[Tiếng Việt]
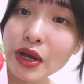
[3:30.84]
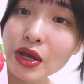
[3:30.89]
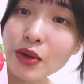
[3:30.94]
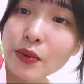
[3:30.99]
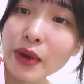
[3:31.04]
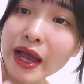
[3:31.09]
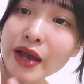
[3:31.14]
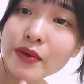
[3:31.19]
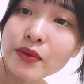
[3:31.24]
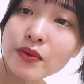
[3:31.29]
bao cái
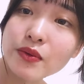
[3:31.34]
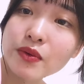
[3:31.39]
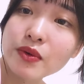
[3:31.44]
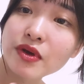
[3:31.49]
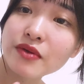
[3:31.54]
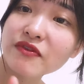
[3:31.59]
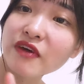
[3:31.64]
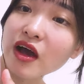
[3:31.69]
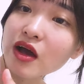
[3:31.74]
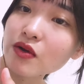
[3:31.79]
quả của
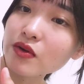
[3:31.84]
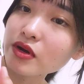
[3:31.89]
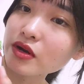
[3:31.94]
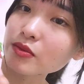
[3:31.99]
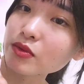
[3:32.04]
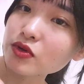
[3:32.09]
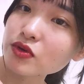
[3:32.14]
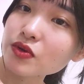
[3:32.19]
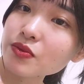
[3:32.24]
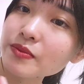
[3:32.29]
cái vỏ của nó
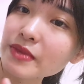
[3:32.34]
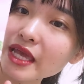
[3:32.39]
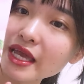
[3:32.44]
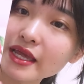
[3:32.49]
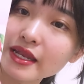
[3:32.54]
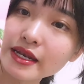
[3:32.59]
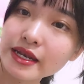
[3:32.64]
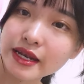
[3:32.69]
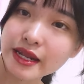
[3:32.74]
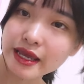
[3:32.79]
một chút nha.
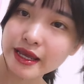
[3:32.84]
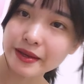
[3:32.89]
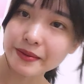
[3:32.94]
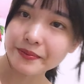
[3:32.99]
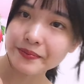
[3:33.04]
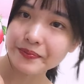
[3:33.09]
Nè.